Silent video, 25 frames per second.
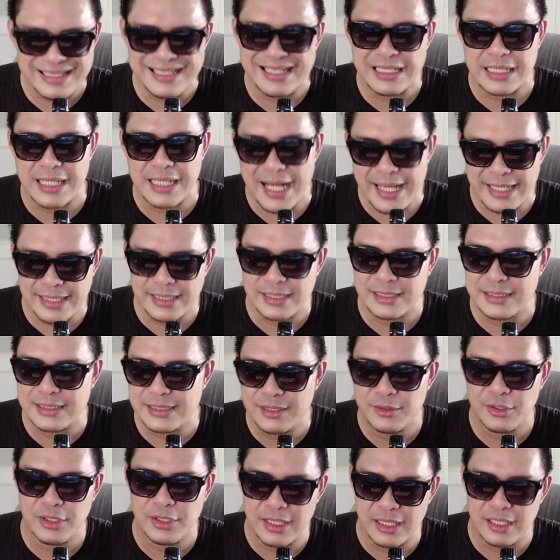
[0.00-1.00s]
right
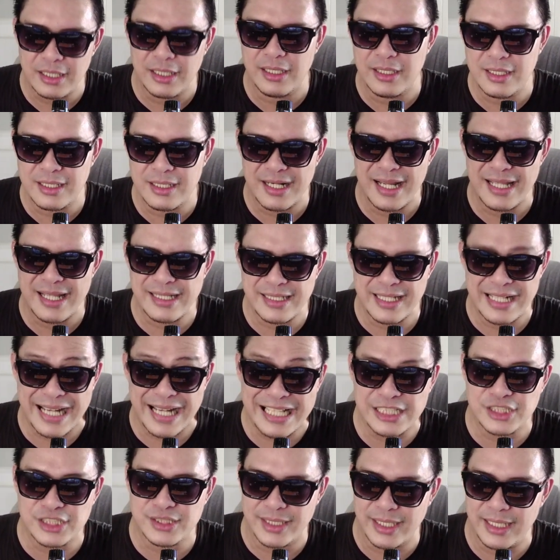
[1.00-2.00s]
uh, right
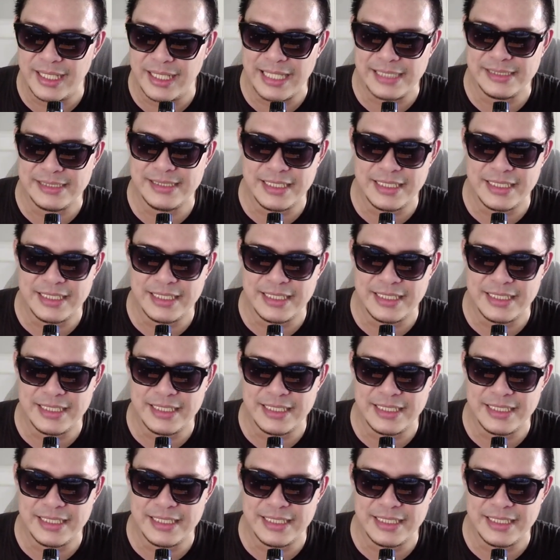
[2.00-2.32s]
crash ya guys